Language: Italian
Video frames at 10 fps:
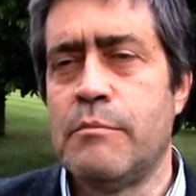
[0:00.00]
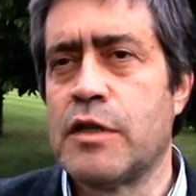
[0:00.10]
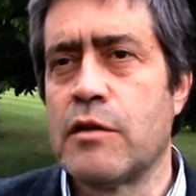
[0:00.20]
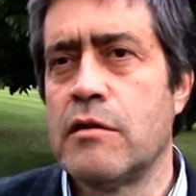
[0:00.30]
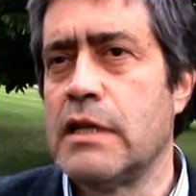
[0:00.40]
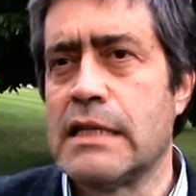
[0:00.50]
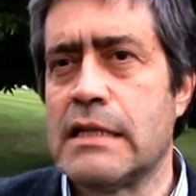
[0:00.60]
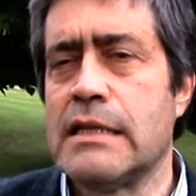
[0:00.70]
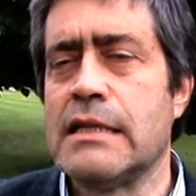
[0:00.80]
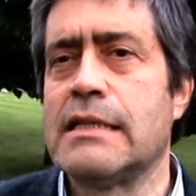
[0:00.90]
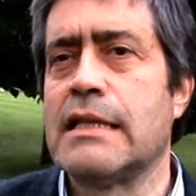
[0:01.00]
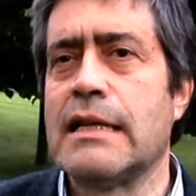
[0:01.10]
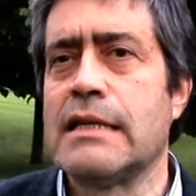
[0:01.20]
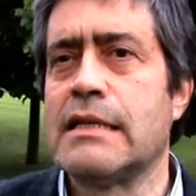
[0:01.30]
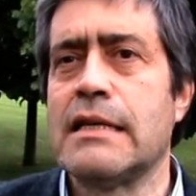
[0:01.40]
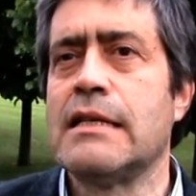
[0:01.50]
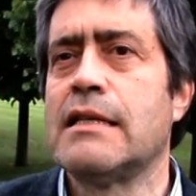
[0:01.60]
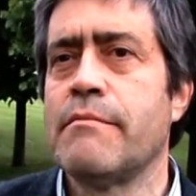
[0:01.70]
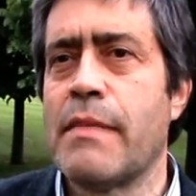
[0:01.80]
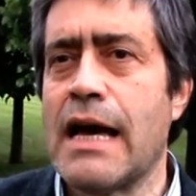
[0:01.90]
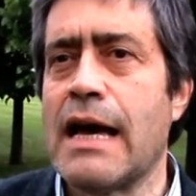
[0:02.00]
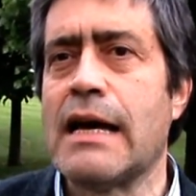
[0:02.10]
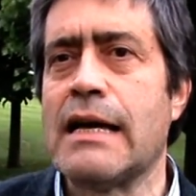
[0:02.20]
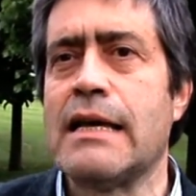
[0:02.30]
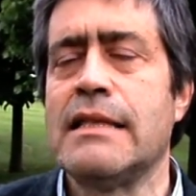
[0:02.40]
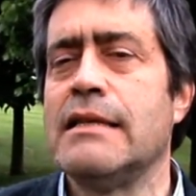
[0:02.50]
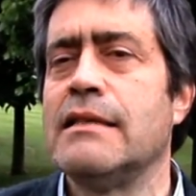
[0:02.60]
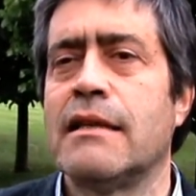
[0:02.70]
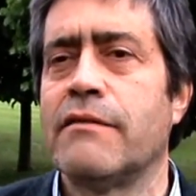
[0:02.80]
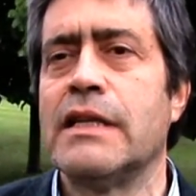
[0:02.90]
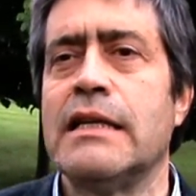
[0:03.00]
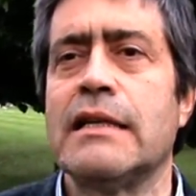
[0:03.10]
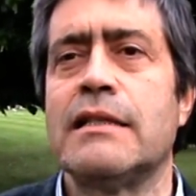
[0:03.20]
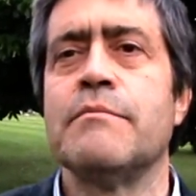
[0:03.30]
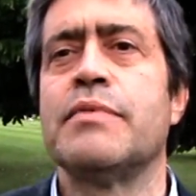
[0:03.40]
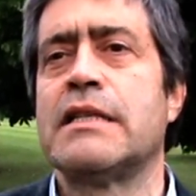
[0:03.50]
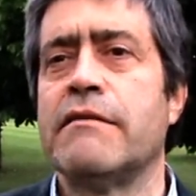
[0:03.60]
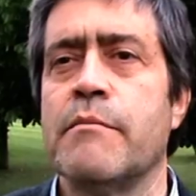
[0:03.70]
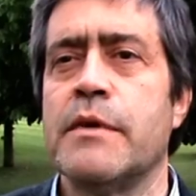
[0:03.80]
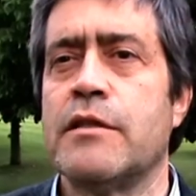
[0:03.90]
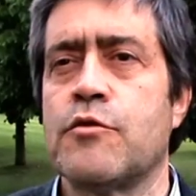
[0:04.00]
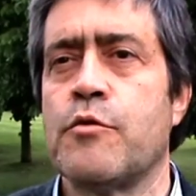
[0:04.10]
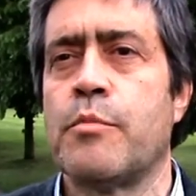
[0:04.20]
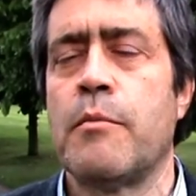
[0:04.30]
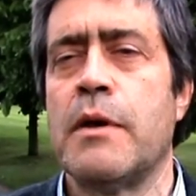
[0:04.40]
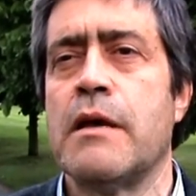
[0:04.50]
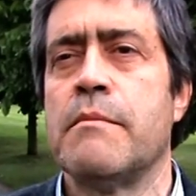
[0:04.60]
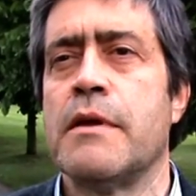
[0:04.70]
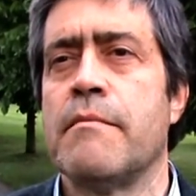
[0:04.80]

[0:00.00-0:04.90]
i bisogni e le esigenze della gente, ma anche di intervenire tempestivamente sui problemi.